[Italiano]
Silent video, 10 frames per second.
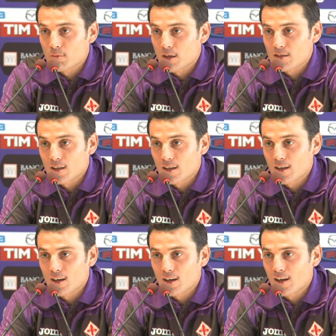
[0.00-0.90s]
in base
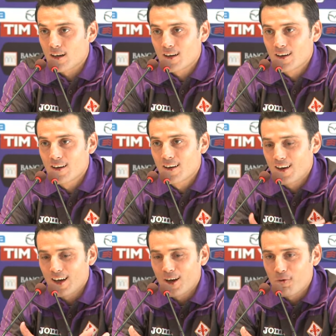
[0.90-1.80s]
alla,
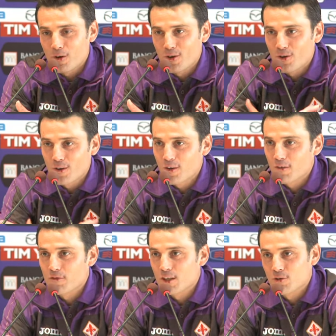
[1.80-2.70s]
a quello che,
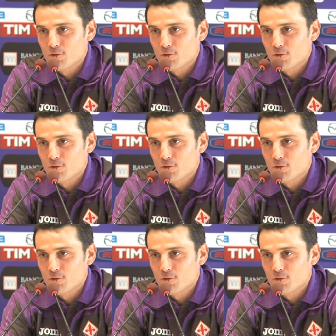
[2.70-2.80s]
che, vedo,